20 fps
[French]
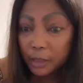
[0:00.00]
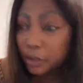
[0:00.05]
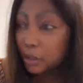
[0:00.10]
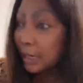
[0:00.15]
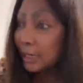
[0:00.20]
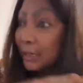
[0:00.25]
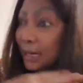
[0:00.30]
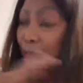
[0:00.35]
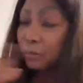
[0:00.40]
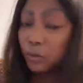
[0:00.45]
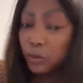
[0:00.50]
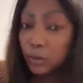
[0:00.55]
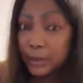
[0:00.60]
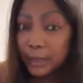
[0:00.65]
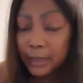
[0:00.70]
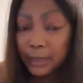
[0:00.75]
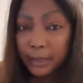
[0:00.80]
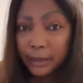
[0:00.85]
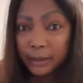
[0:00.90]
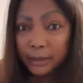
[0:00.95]
Je les ai
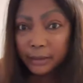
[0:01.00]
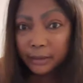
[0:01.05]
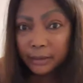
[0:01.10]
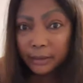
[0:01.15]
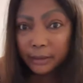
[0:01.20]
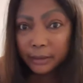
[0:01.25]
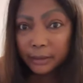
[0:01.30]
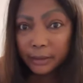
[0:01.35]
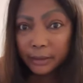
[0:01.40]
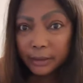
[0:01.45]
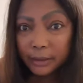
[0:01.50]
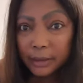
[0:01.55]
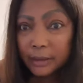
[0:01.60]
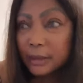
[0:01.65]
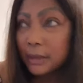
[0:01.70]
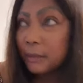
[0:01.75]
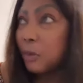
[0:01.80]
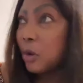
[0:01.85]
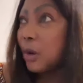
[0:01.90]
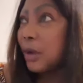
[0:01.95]
bloquées. Je
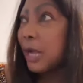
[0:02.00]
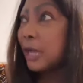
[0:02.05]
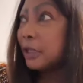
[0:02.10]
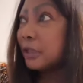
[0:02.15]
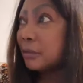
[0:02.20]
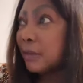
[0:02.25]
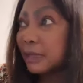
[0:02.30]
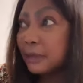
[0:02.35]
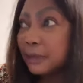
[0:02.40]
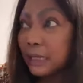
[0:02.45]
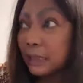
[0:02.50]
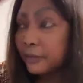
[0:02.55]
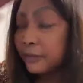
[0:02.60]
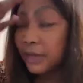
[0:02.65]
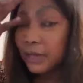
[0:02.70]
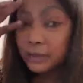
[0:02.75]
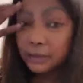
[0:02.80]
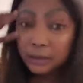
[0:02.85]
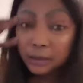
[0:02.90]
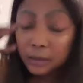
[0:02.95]
dis, bon, quand ma tête
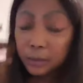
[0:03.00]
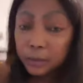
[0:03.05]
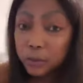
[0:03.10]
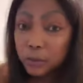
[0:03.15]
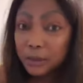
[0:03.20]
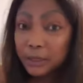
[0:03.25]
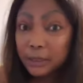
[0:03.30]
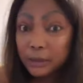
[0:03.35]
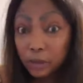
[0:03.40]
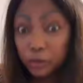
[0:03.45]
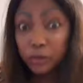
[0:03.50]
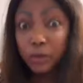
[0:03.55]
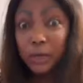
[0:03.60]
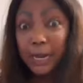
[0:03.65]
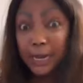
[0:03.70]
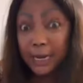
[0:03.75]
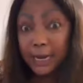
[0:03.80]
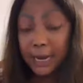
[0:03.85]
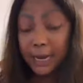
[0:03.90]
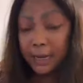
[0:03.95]
va se reposer, je suis
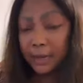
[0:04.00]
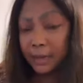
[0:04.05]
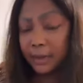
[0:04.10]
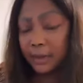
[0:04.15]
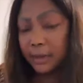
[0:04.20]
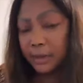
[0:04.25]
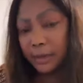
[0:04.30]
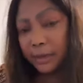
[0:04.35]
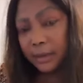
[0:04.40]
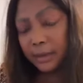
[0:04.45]
l'aîné.